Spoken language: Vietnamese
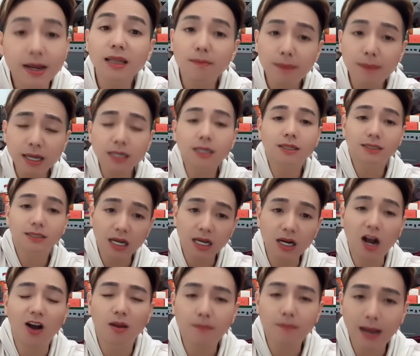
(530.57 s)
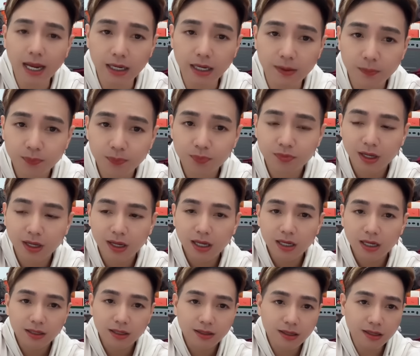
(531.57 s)
để tao biết đường tao gọi mày
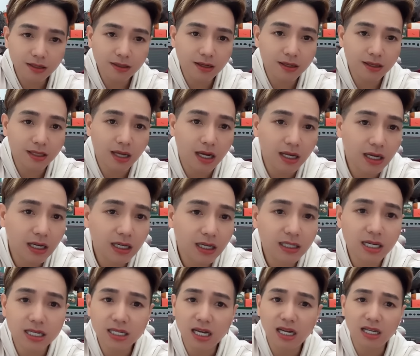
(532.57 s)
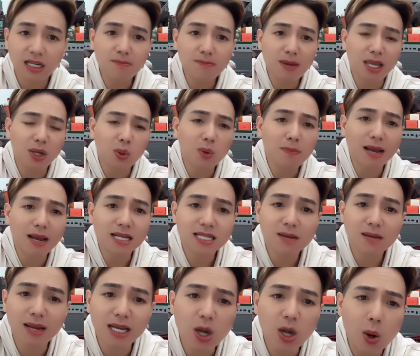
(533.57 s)
chứ trời ơi là trời cái miệng của
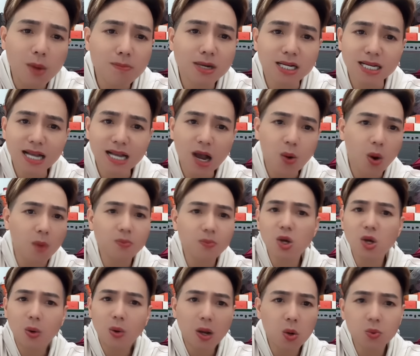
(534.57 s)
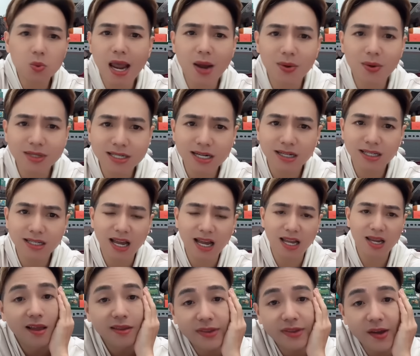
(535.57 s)
mày sao mày nói 10 câu không vô câu nào hết trơn
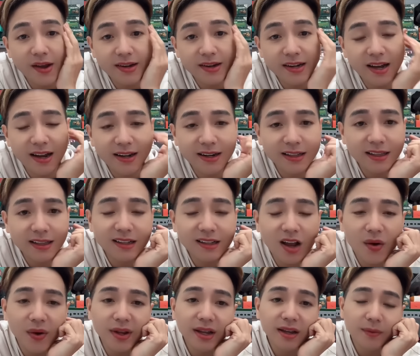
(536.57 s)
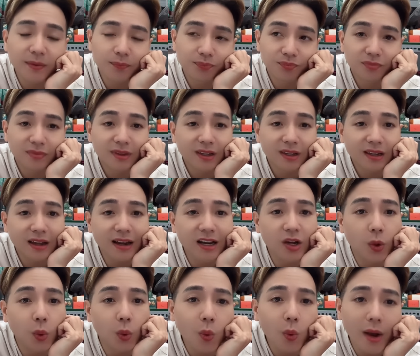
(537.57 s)
cho nên nó tao nói á cái
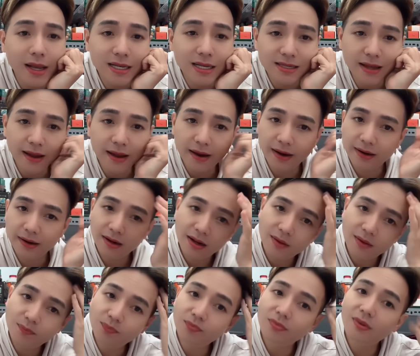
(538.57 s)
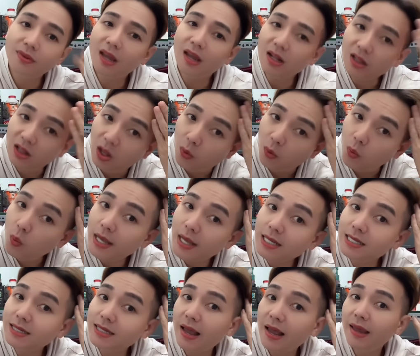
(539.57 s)
lũ quay xe đó cái lũ quay
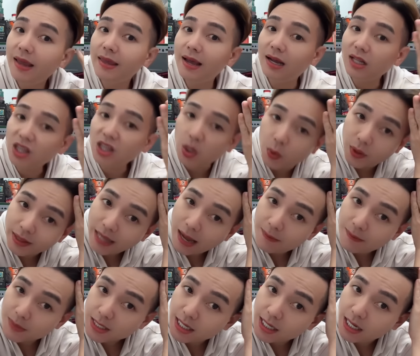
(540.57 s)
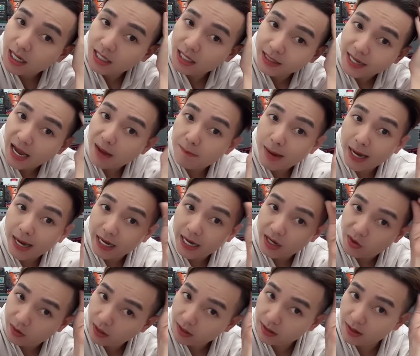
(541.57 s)
xe và cái tụi tam sơn và mày
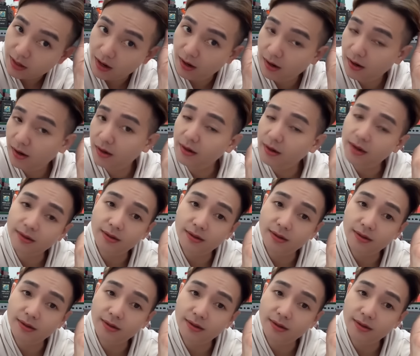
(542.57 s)
rồi đó trời ơi là